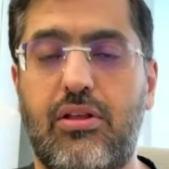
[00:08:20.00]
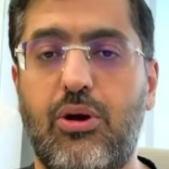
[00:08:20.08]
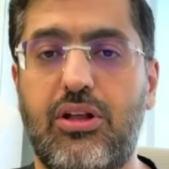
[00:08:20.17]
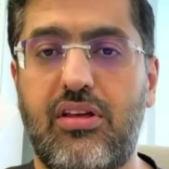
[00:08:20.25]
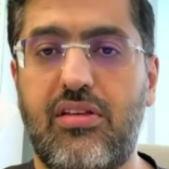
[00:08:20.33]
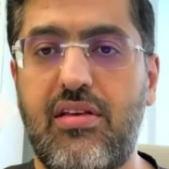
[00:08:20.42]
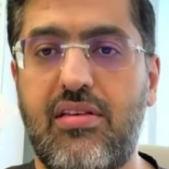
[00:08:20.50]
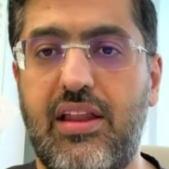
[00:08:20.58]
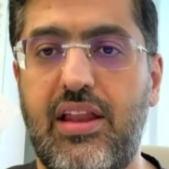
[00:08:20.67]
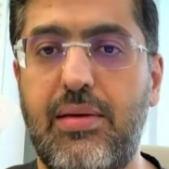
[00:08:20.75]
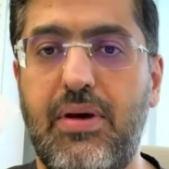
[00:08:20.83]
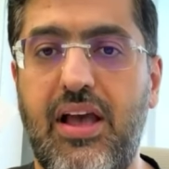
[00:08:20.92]
طريقه التخزين
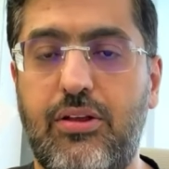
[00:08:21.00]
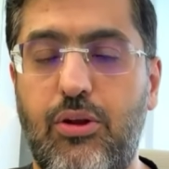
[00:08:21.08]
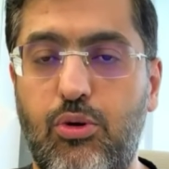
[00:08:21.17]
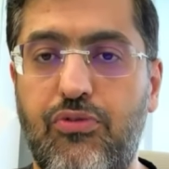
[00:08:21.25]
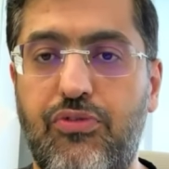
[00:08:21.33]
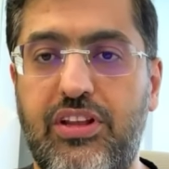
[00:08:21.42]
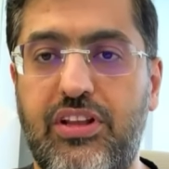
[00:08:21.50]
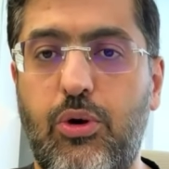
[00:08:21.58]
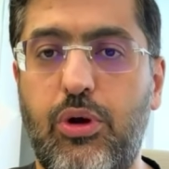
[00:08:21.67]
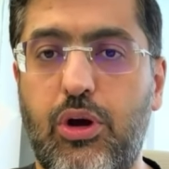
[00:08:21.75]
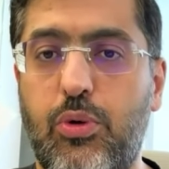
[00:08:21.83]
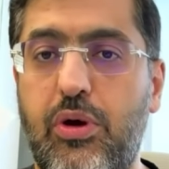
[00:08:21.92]
السليمه عاده يكون في
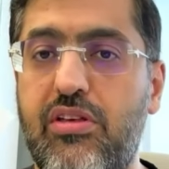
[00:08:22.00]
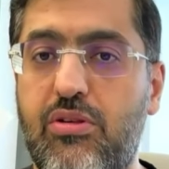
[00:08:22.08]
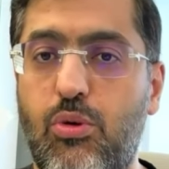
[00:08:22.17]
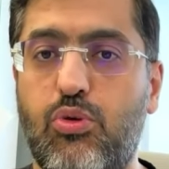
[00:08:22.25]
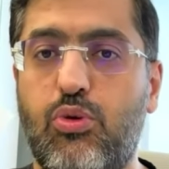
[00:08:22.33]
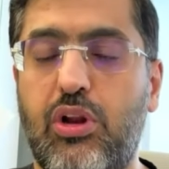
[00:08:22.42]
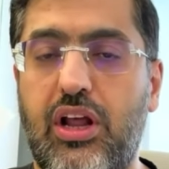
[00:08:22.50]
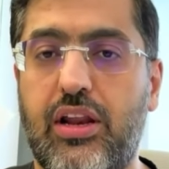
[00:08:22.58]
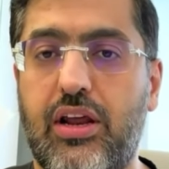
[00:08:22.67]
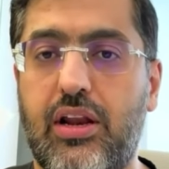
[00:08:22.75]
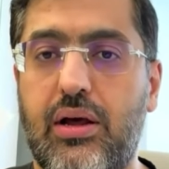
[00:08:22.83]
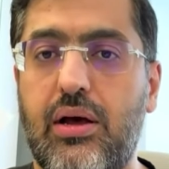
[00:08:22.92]
تهويه كويسه ويكون
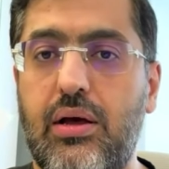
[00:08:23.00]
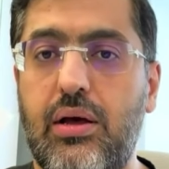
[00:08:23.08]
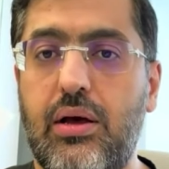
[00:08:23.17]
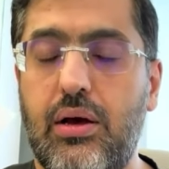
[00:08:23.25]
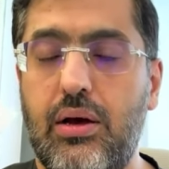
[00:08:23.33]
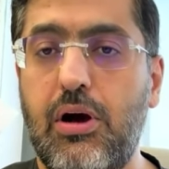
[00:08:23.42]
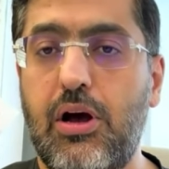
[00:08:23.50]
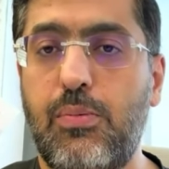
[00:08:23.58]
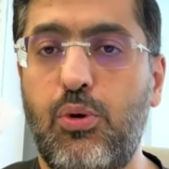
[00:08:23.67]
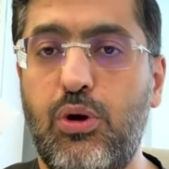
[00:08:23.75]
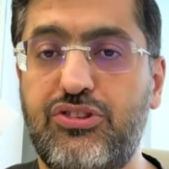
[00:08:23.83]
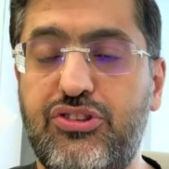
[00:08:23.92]
الحراره
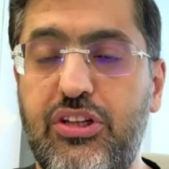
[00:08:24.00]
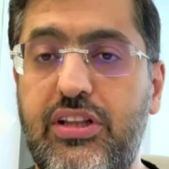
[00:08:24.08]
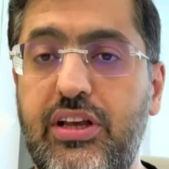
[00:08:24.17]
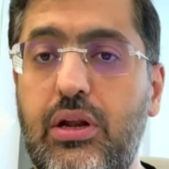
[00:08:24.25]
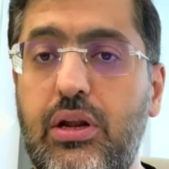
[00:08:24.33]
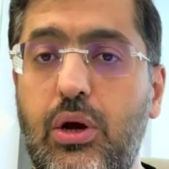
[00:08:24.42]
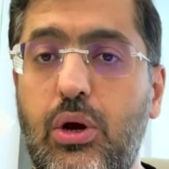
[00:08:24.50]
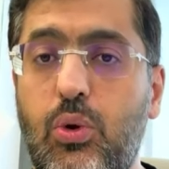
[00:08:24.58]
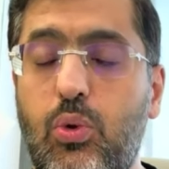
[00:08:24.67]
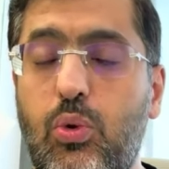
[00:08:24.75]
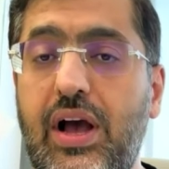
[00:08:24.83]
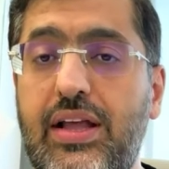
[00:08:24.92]
مقبوله جدا
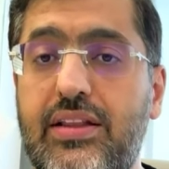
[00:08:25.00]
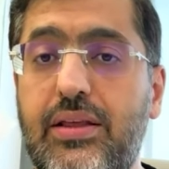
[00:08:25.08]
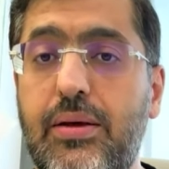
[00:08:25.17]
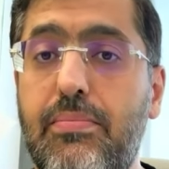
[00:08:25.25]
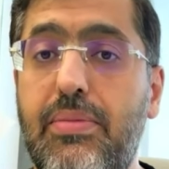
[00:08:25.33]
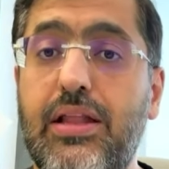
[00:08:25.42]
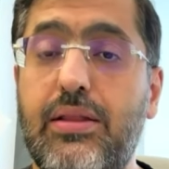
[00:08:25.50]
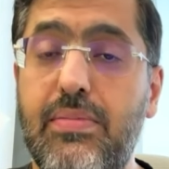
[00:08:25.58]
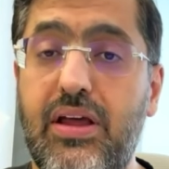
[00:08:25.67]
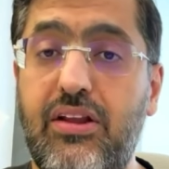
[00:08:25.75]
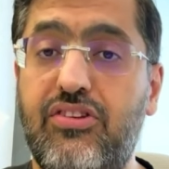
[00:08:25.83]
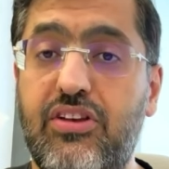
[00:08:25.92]
وعاده بعد
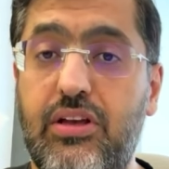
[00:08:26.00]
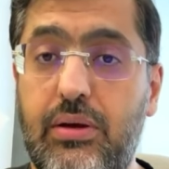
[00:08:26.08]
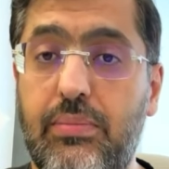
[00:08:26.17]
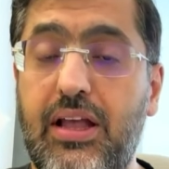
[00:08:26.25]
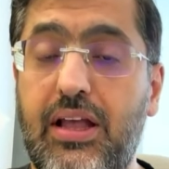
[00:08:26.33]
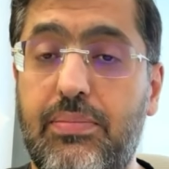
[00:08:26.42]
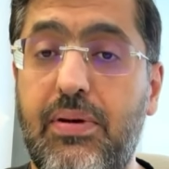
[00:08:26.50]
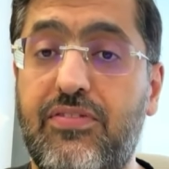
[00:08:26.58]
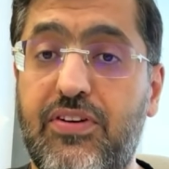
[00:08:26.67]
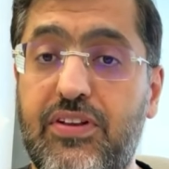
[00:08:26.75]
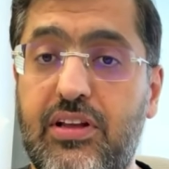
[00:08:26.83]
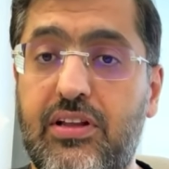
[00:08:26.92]
ما نجي بعد
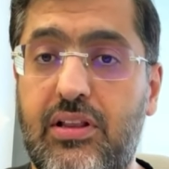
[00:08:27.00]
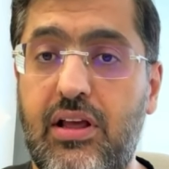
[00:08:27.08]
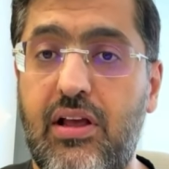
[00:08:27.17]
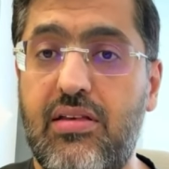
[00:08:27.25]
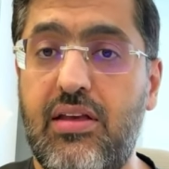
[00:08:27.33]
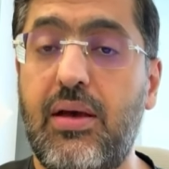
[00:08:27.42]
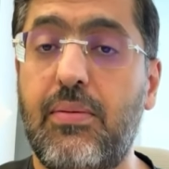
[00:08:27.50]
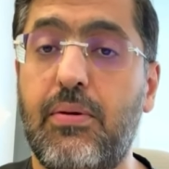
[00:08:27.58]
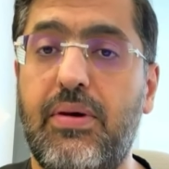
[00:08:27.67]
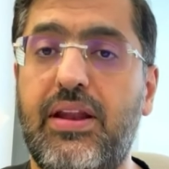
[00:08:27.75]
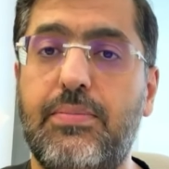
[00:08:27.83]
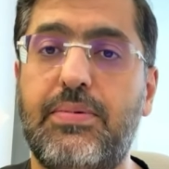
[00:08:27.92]
بعد فتره التخزين قبل
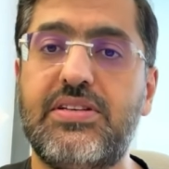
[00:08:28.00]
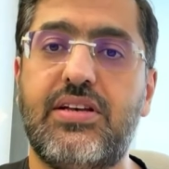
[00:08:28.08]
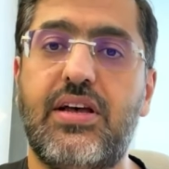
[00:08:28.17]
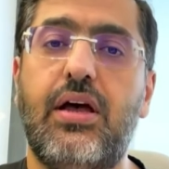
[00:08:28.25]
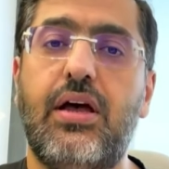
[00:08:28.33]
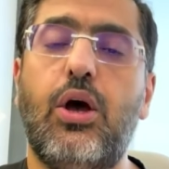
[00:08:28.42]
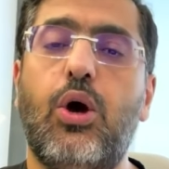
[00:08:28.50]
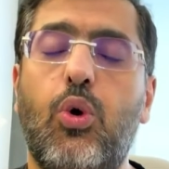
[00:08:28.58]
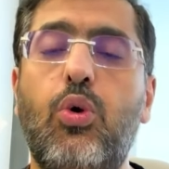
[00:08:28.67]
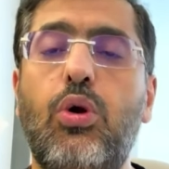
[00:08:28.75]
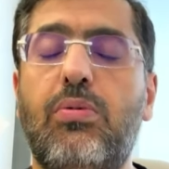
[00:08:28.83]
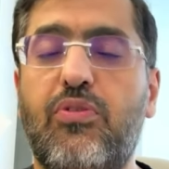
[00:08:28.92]
ما نلبسها
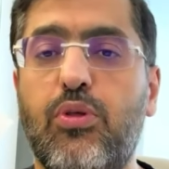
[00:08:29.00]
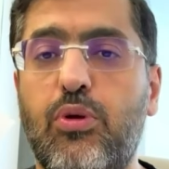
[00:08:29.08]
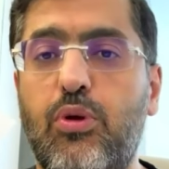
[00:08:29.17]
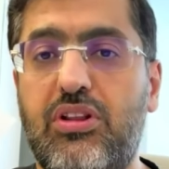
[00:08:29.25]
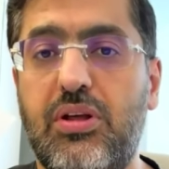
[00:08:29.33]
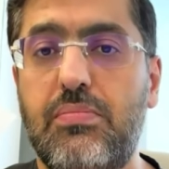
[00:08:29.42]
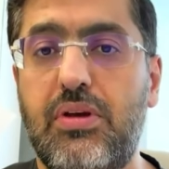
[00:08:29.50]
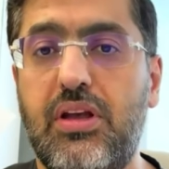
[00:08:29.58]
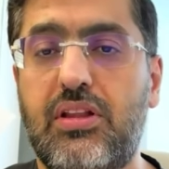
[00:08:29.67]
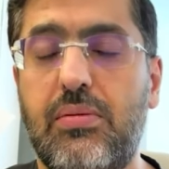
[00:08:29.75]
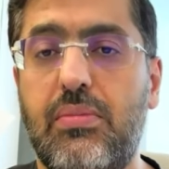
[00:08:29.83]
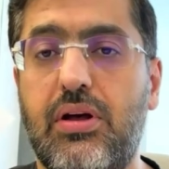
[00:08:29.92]
هو المفروض انه يتم
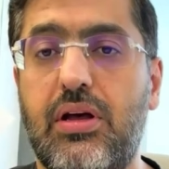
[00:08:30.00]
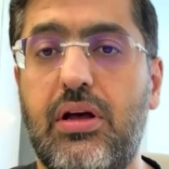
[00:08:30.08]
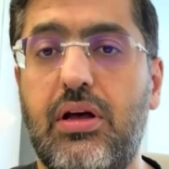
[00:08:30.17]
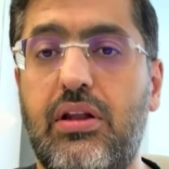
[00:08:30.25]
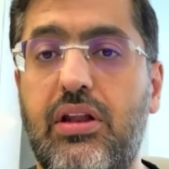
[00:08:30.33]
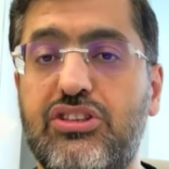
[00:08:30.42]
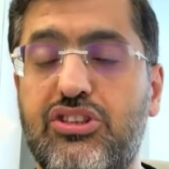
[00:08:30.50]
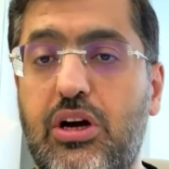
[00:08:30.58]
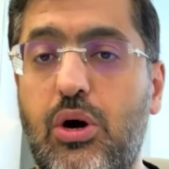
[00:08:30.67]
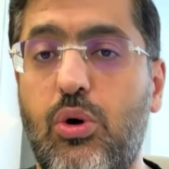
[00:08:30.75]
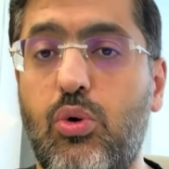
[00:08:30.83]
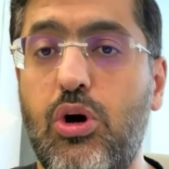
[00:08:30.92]
يتم آه،
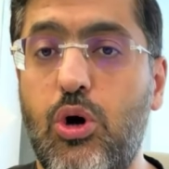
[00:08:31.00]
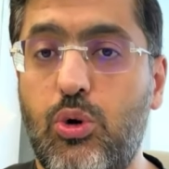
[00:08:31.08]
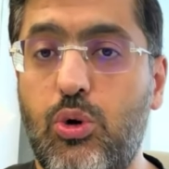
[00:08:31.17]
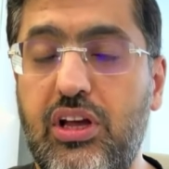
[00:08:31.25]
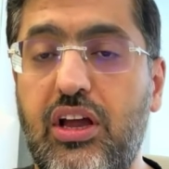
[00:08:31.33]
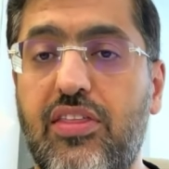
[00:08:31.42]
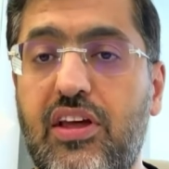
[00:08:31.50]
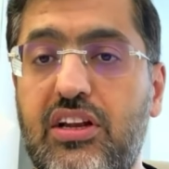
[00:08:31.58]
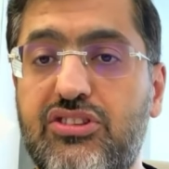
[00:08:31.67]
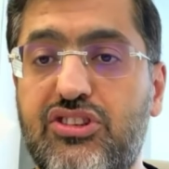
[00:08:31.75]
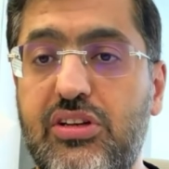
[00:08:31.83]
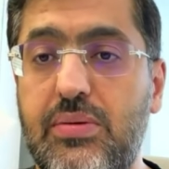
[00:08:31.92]
نشرها وتعريضها
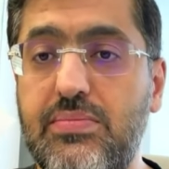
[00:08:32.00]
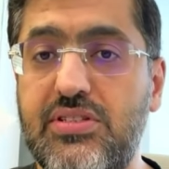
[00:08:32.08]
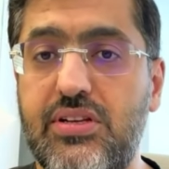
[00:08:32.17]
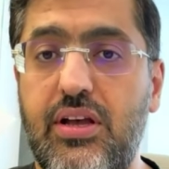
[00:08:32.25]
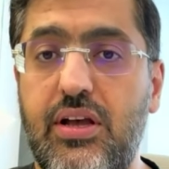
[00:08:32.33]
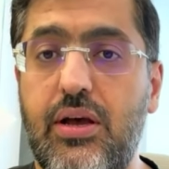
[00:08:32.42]
للشمس